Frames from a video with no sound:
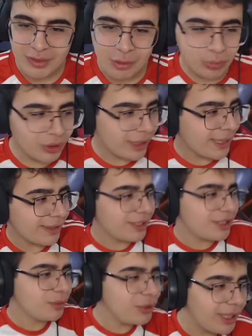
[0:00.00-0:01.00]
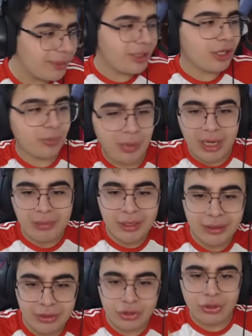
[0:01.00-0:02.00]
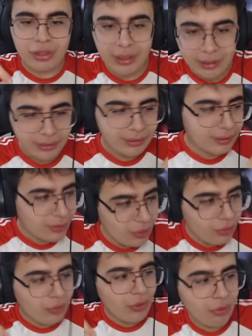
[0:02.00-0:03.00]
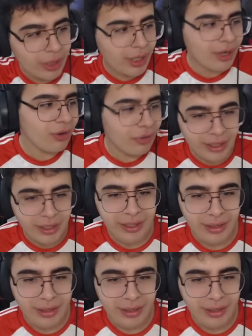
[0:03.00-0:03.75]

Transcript: Bu ne kardeşim bu ne? Bir de parmakları da şöyle. Oh oh yeah oh yeah.